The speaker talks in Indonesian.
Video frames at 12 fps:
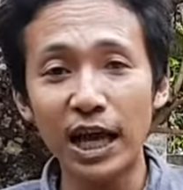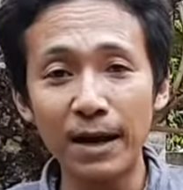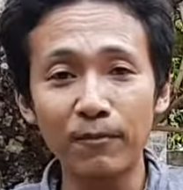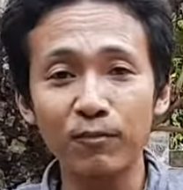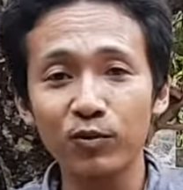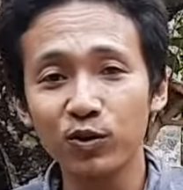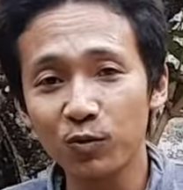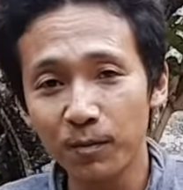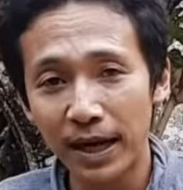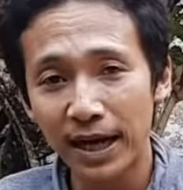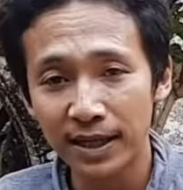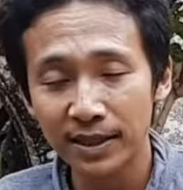up untuk
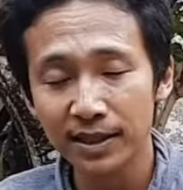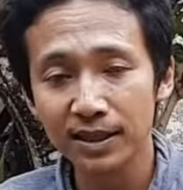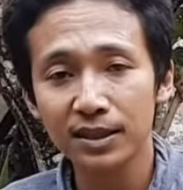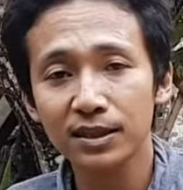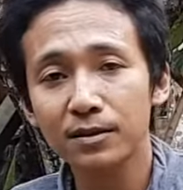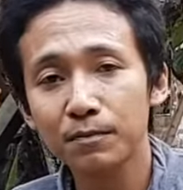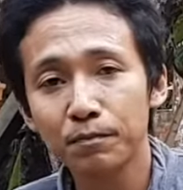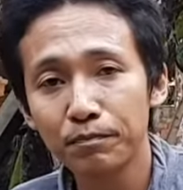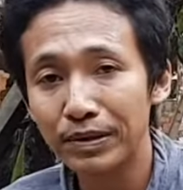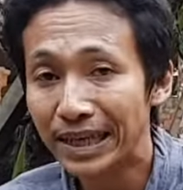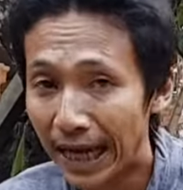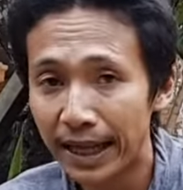mas
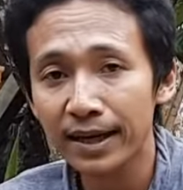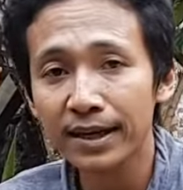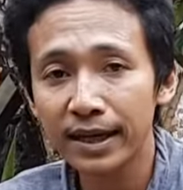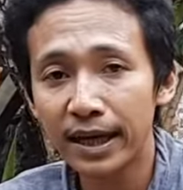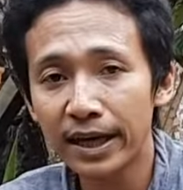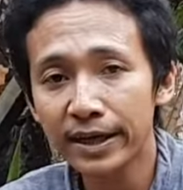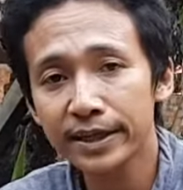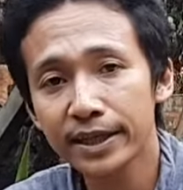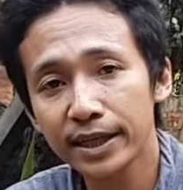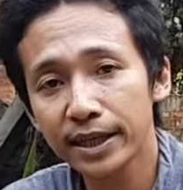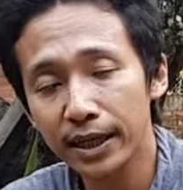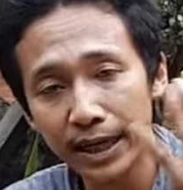binar ya
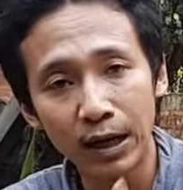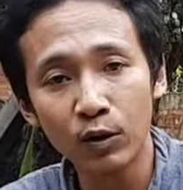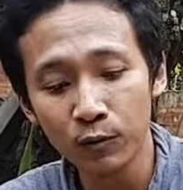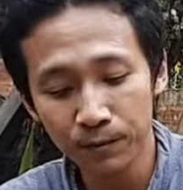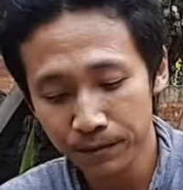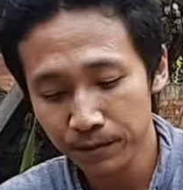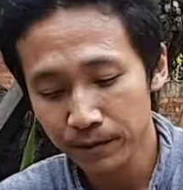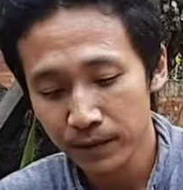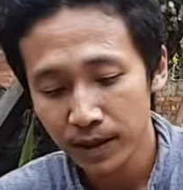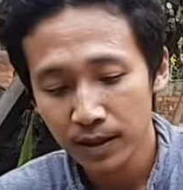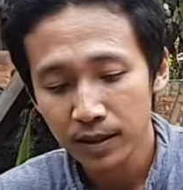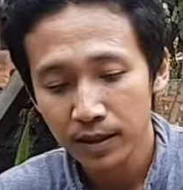di Riau
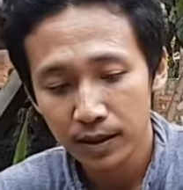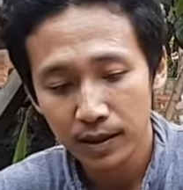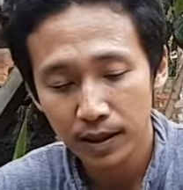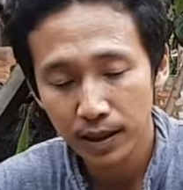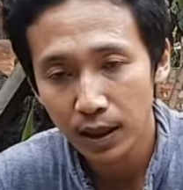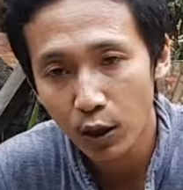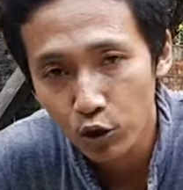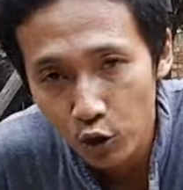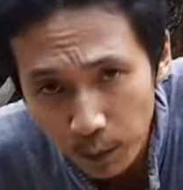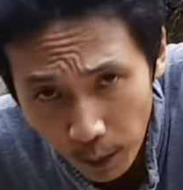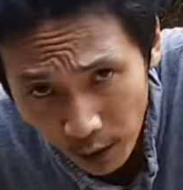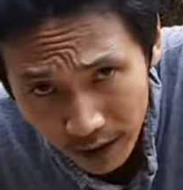uh, untuk
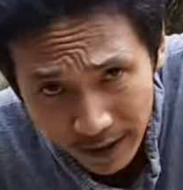power